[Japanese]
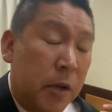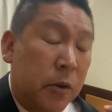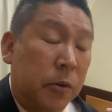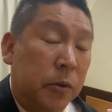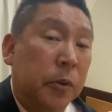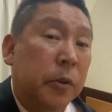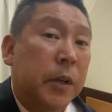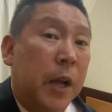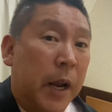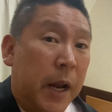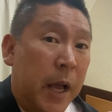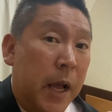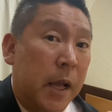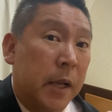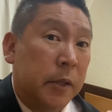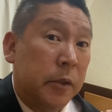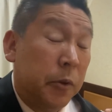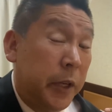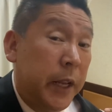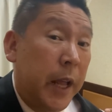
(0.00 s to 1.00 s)
来るから、
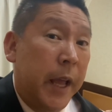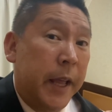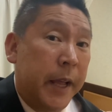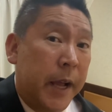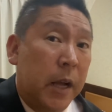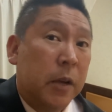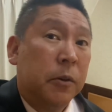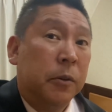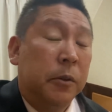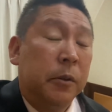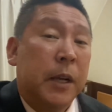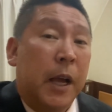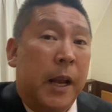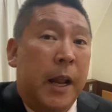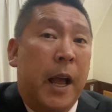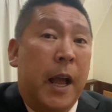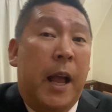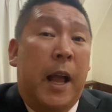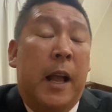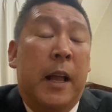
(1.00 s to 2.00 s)
依頼が来るか
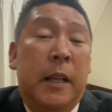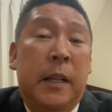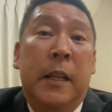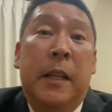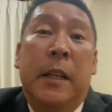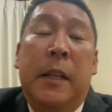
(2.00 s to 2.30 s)
ら、